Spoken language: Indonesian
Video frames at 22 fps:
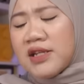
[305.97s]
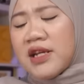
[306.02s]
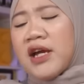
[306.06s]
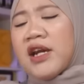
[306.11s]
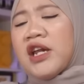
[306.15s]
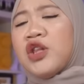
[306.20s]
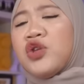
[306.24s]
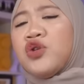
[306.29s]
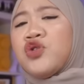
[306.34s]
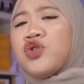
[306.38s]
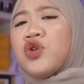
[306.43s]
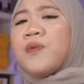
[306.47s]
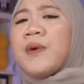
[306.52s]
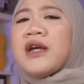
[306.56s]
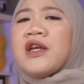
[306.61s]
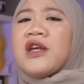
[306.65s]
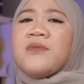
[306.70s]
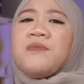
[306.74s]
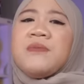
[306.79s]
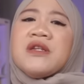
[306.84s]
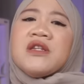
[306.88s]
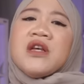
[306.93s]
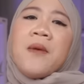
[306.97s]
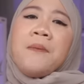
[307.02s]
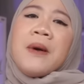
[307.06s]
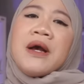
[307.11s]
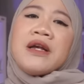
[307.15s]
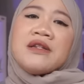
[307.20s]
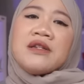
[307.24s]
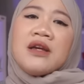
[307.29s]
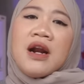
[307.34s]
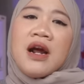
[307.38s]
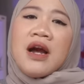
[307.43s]
Di saat itu Sum hanya bisa
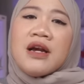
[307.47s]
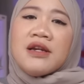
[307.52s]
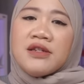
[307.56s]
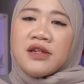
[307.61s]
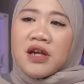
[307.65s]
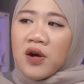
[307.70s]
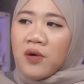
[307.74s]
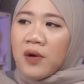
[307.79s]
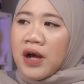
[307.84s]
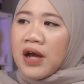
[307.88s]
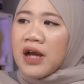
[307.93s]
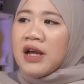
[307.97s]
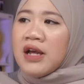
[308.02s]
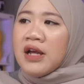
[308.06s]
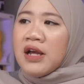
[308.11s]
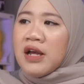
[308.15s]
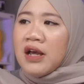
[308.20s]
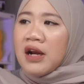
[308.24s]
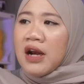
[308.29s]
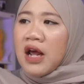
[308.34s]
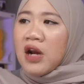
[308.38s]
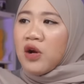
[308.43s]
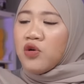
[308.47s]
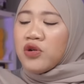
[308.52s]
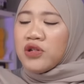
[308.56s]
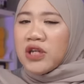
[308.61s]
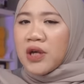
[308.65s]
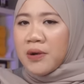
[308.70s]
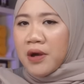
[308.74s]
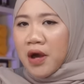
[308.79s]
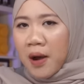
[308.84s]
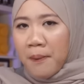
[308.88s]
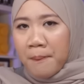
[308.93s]
pasrah aja, Wak. Lalu
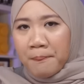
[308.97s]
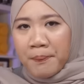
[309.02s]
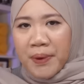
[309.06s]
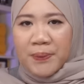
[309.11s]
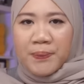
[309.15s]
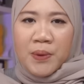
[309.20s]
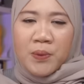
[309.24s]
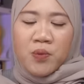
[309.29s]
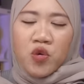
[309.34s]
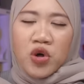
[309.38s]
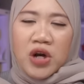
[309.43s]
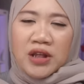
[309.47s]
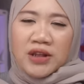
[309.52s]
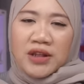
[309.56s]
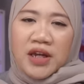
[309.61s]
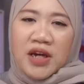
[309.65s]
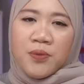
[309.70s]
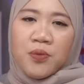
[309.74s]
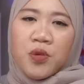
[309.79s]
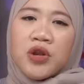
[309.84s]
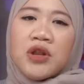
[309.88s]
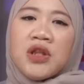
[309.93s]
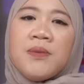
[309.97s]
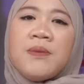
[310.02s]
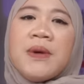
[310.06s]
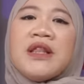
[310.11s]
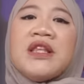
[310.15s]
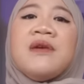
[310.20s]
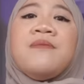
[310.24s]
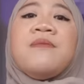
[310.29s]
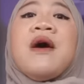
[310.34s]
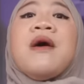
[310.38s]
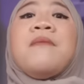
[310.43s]
si eh, empat pemuda tadi pun
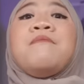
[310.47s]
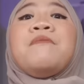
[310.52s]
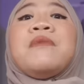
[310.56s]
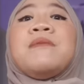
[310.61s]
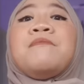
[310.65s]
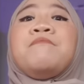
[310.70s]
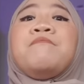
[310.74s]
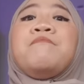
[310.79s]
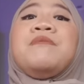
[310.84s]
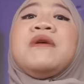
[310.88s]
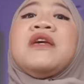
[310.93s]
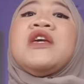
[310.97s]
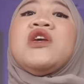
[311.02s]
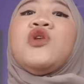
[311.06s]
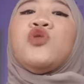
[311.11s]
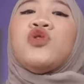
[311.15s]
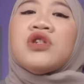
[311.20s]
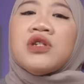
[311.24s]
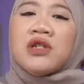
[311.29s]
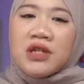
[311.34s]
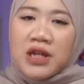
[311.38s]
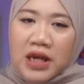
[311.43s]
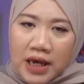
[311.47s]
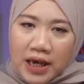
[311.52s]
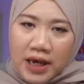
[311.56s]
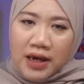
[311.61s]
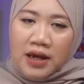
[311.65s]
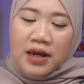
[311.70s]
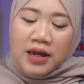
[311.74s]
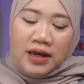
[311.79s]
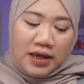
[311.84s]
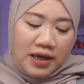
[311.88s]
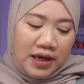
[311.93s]
tiba-tiba
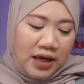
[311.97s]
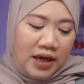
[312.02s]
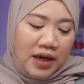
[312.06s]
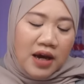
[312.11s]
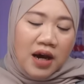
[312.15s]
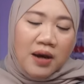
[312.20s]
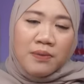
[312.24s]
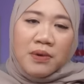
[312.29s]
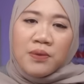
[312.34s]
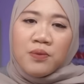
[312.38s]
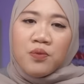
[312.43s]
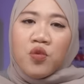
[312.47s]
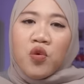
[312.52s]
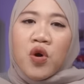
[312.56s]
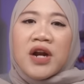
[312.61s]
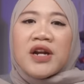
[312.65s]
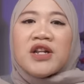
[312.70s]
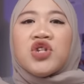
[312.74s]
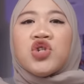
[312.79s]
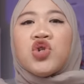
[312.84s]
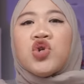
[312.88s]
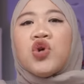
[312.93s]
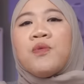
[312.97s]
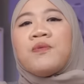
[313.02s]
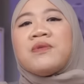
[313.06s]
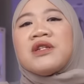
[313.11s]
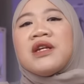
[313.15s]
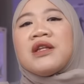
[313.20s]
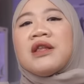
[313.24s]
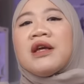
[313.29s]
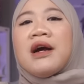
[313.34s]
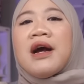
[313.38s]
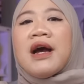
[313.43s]
membiusnya hingga membuat Sum
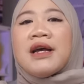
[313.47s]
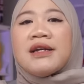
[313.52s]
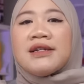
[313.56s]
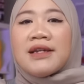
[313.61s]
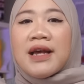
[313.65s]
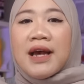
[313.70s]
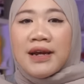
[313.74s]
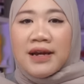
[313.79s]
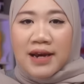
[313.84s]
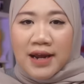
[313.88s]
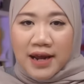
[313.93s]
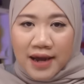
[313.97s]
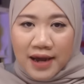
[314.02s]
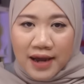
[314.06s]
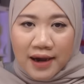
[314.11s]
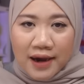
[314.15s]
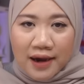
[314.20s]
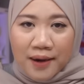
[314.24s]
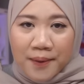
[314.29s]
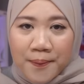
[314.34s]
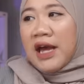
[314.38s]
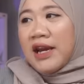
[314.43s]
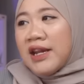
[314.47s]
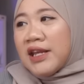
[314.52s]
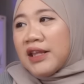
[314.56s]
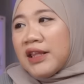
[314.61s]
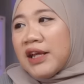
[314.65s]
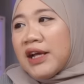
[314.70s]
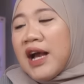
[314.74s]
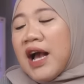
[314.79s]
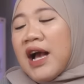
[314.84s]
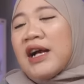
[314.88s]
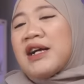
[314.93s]
setengah sadar. Nah, di
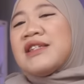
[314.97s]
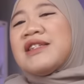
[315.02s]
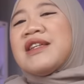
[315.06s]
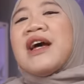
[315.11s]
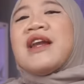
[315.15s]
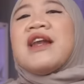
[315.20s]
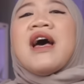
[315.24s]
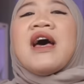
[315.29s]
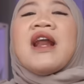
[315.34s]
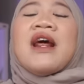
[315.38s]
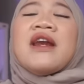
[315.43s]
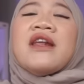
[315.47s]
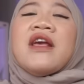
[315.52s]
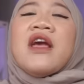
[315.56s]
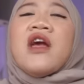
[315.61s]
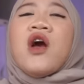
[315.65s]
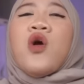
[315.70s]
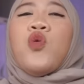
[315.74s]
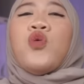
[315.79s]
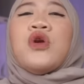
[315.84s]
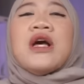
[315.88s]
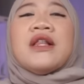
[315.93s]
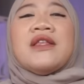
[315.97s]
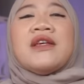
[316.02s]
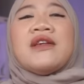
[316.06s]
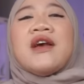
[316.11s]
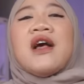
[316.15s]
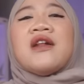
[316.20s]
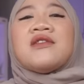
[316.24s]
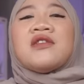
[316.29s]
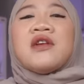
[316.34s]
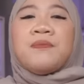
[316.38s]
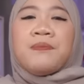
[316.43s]
tengah kesadarannya yang udah
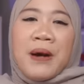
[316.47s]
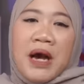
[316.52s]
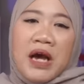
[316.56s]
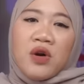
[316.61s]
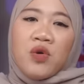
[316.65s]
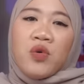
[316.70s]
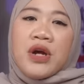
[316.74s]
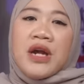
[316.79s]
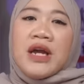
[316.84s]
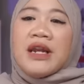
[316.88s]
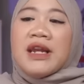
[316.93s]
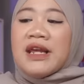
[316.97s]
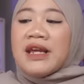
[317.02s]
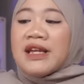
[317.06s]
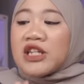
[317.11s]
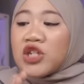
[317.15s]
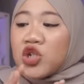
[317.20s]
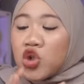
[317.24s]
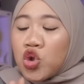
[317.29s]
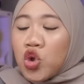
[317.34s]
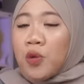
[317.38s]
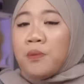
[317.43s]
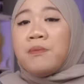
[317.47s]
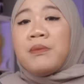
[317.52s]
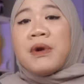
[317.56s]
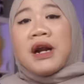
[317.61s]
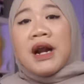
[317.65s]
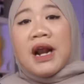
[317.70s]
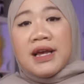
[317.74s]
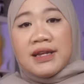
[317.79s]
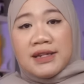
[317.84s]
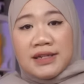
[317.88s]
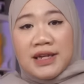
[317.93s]
tinggal separuh ini, Sum
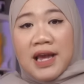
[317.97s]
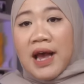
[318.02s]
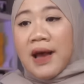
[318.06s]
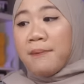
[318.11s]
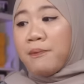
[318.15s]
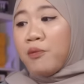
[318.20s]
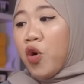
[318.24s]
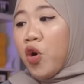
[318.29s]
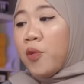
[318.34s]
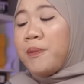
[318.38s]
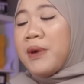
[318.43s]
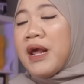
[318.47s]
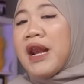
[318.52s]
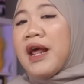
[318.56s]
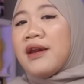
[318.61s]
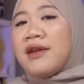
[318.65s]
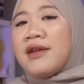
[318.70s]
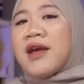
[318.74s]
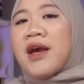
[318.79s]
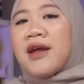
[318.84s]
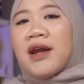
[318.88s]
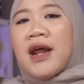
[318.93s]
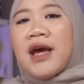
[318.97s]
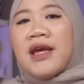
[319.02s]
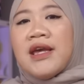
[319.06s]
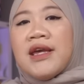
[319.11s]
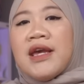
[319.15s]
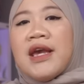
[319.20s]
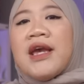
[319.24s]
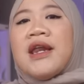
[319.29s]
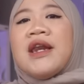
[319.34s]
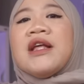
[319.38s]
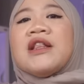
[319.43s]
merasa mobil yang dia
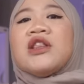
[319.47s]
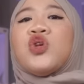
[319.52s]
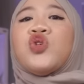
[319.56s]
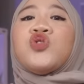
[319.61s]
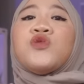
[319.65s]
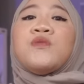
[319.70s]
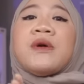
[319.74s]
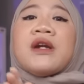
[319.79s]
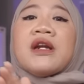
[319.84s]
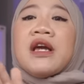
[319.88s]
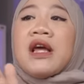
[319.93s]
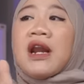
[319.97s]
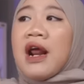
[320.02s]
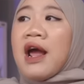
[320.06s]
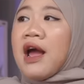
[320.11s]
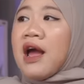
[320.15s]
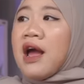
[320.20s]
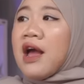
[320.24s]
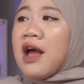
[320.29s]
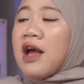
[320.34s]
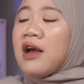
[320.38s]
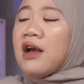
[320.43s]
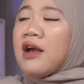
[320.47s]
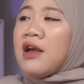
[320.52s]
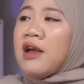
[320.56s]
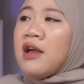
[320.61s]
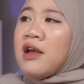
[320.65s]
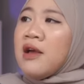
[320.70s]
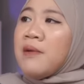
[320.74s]
naiki ini terus bergerak,